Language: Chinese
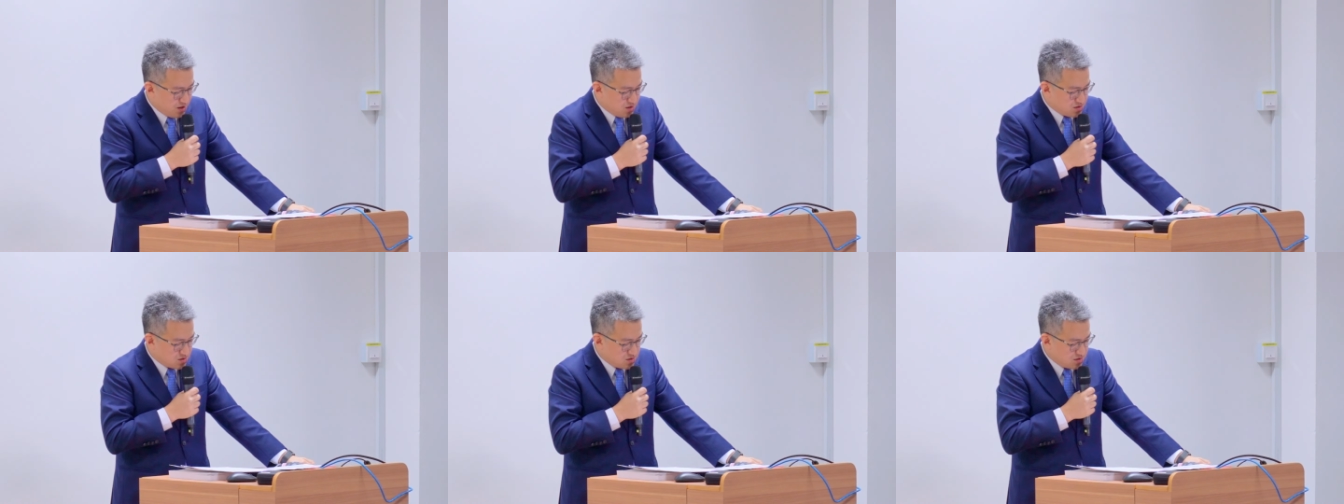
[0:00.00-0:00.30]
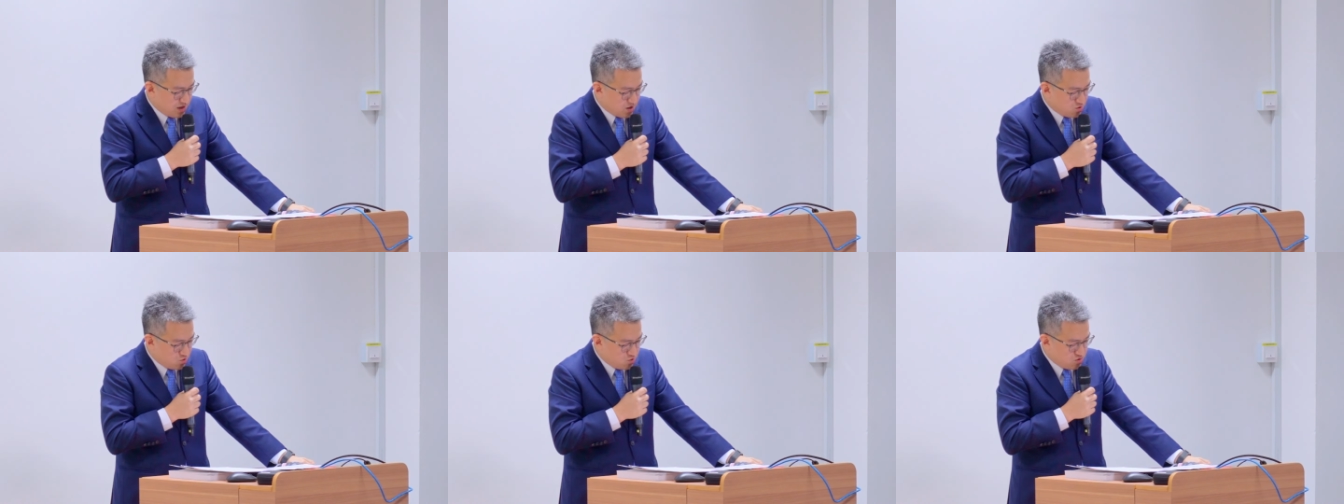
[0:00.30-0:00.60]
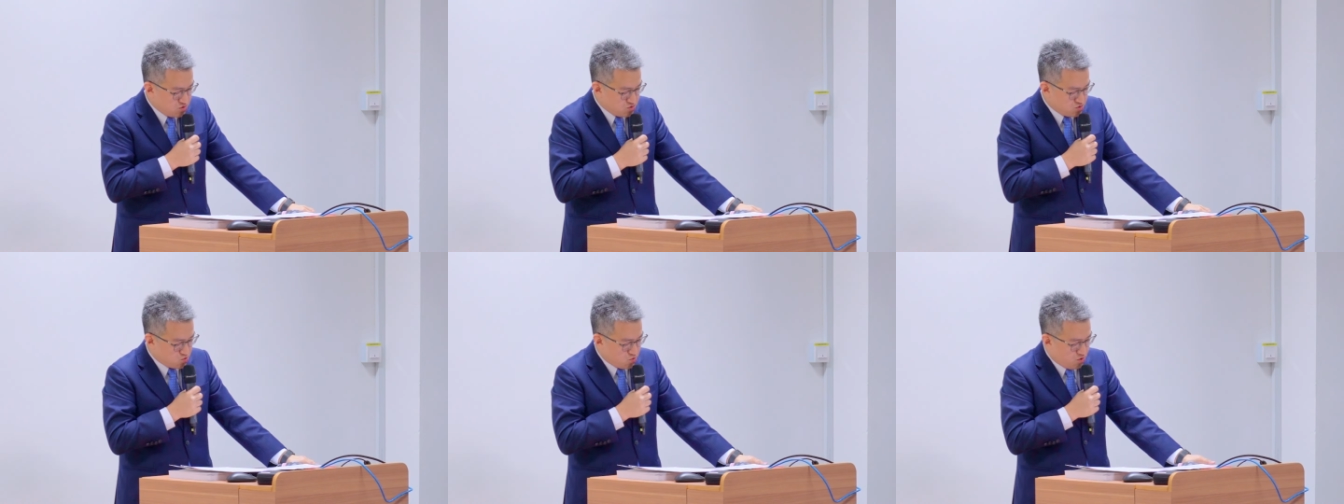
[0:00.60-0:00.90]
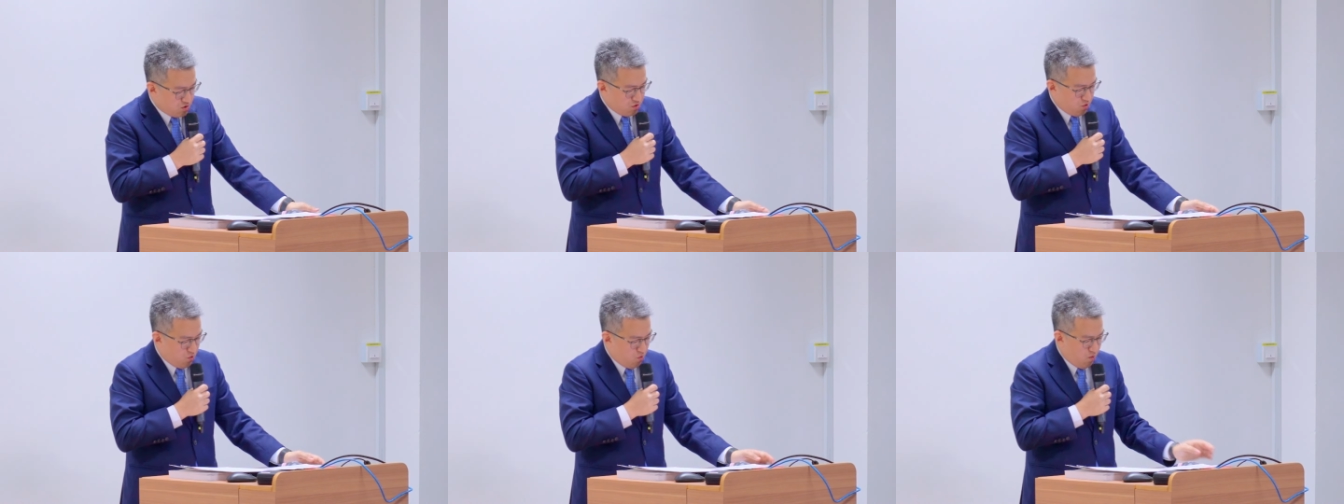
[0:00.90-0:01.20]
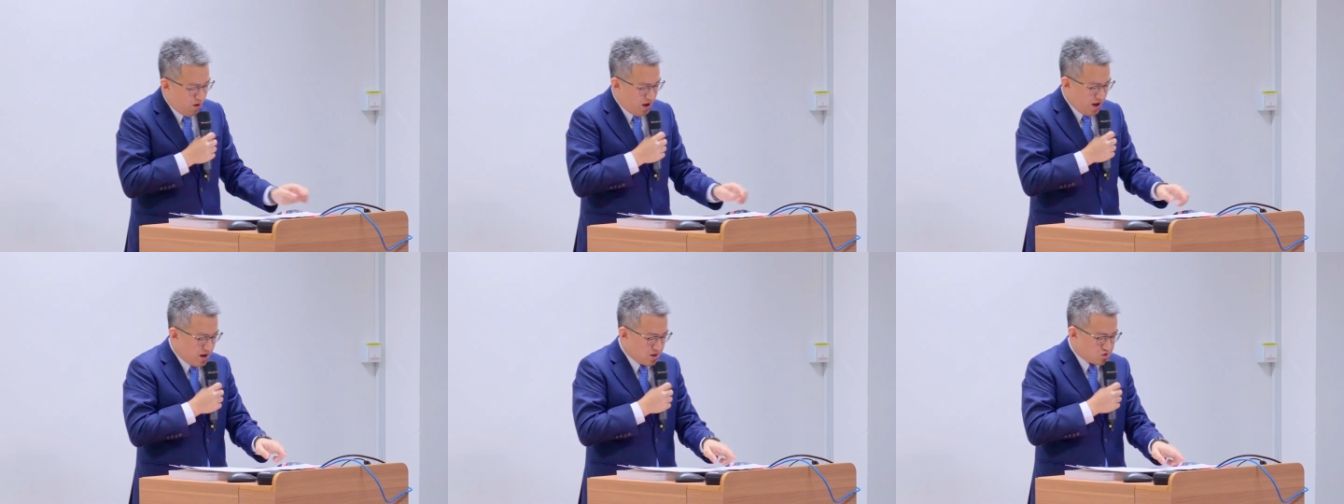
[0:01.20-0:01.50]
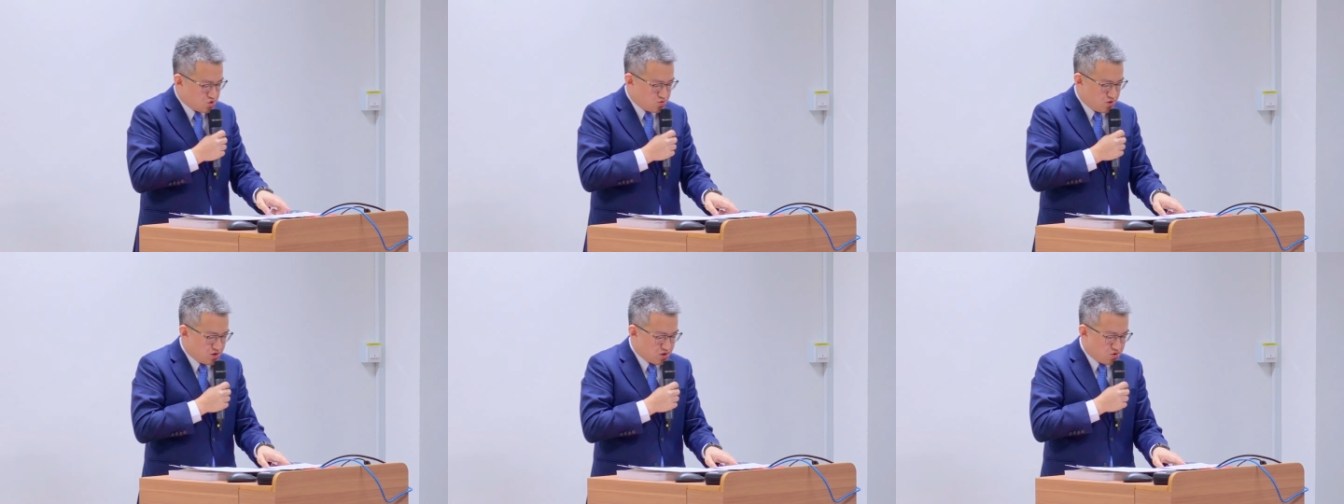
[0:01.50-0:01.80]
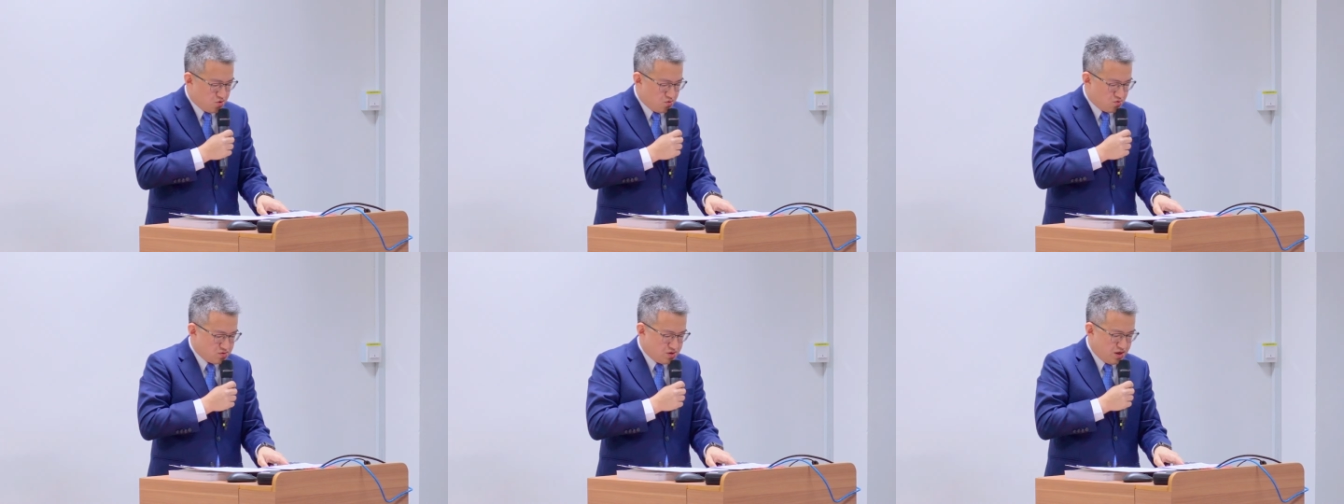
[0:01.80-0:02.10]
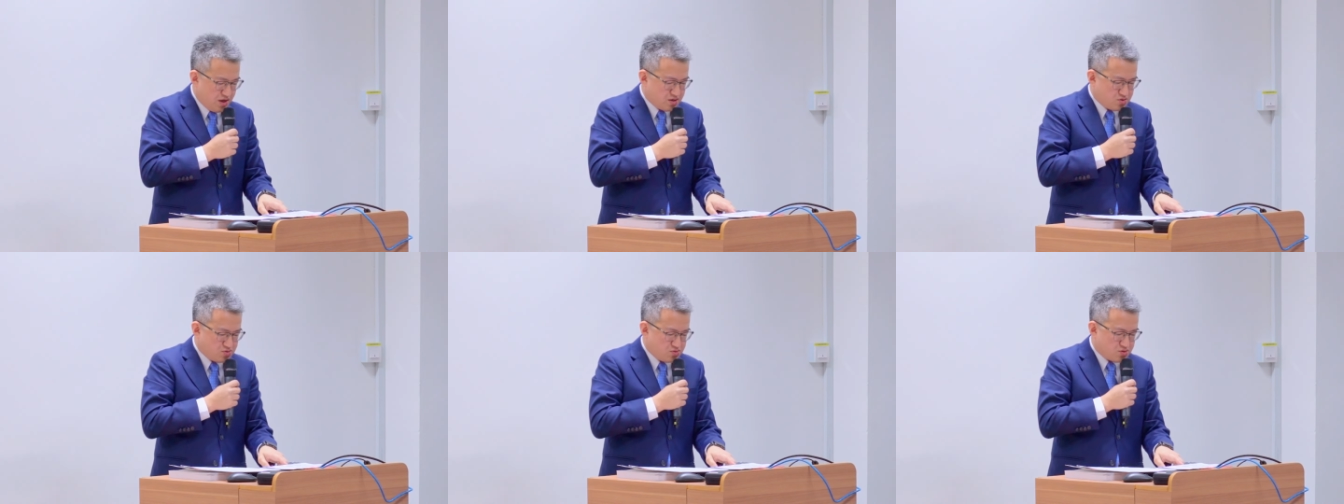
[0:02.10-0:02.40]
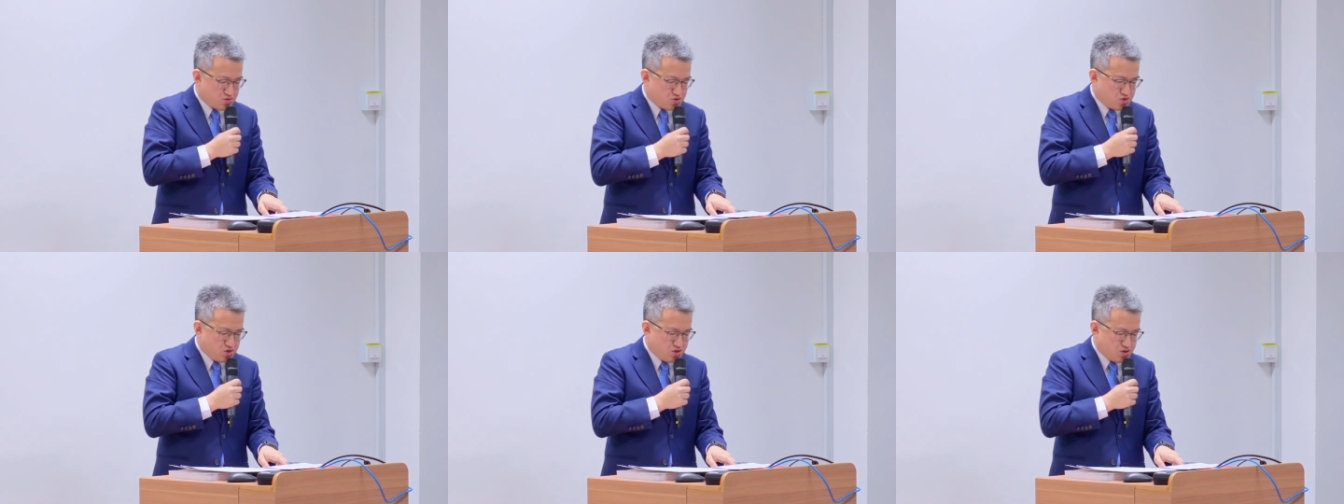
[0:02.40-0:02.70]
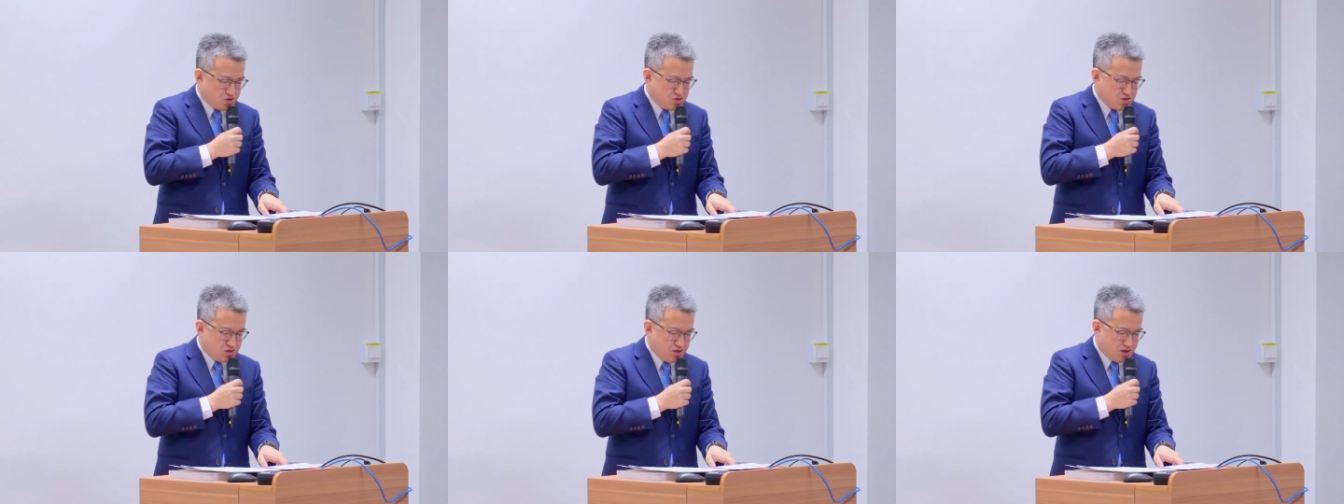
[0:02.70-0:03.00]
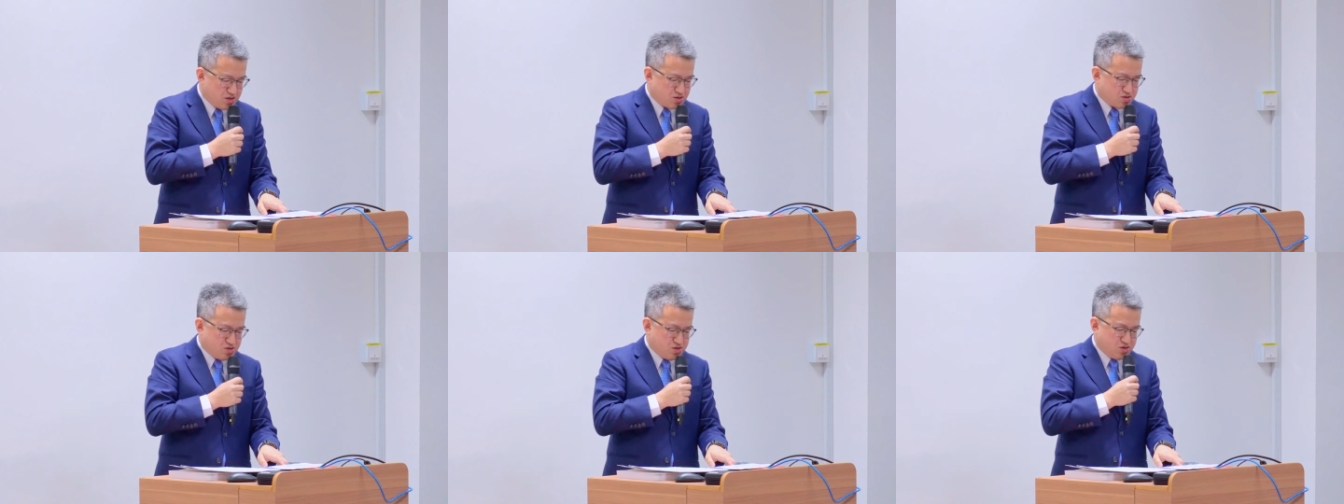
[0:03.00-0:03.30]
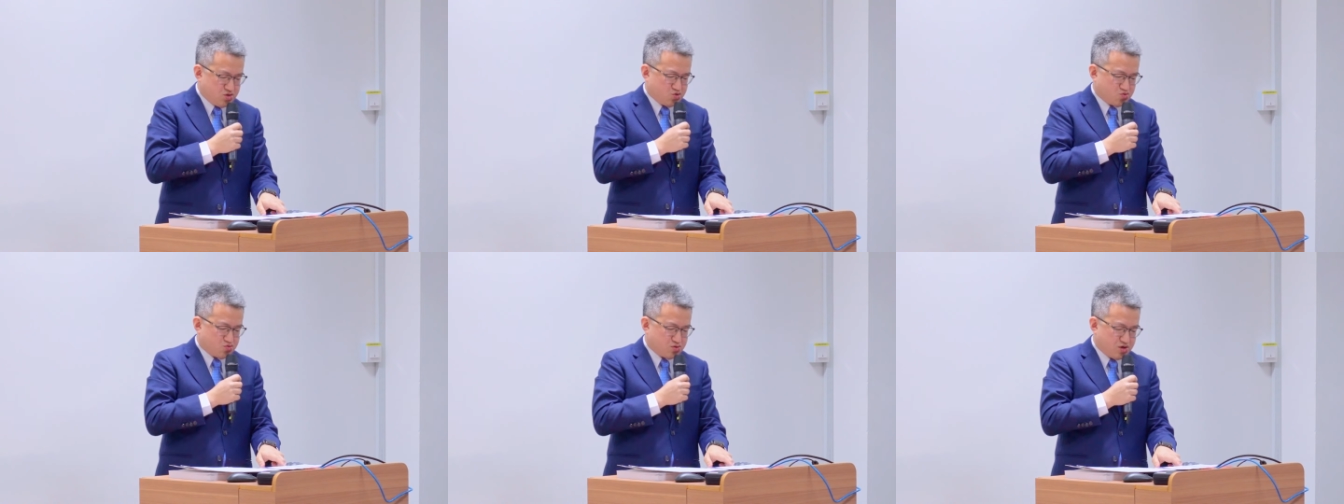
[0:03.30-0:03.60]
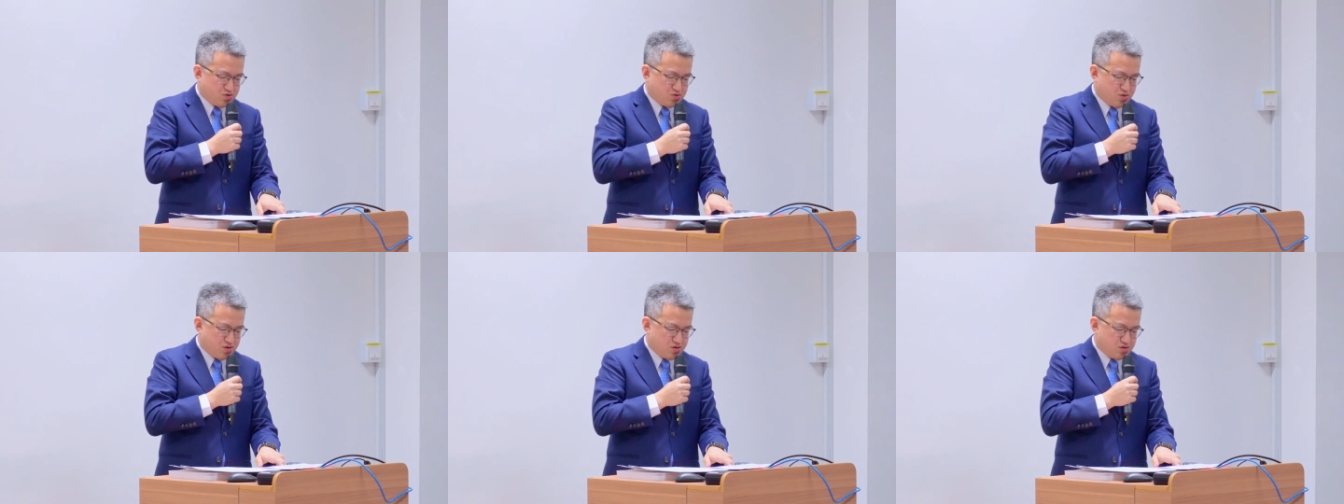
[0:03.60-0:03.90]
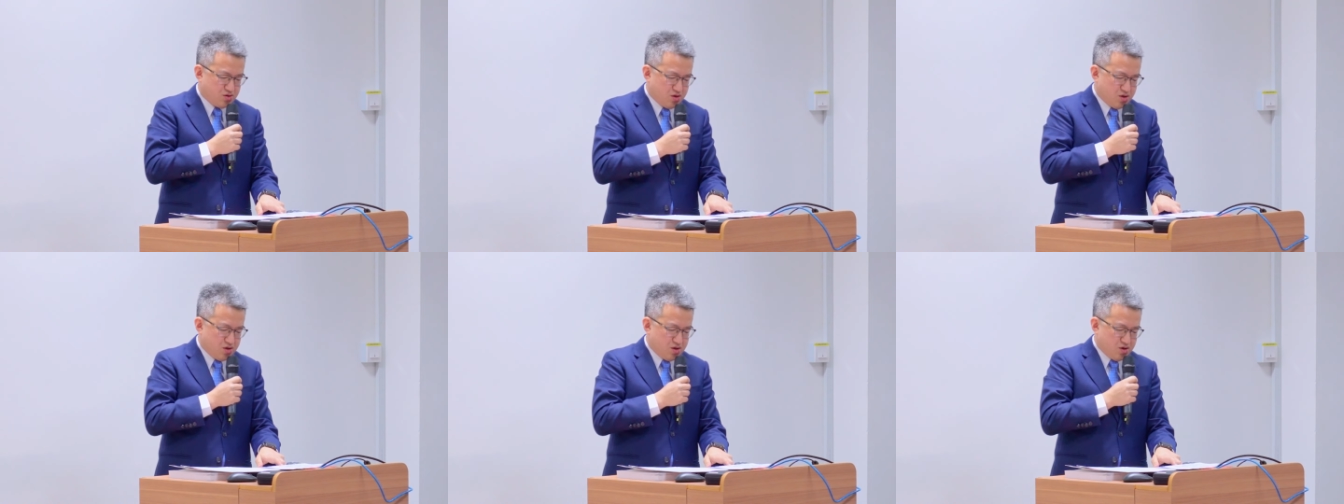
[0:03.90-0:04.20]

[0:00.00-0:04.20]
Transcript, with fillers: 陈嘉庚说化学工业与经验技术人员。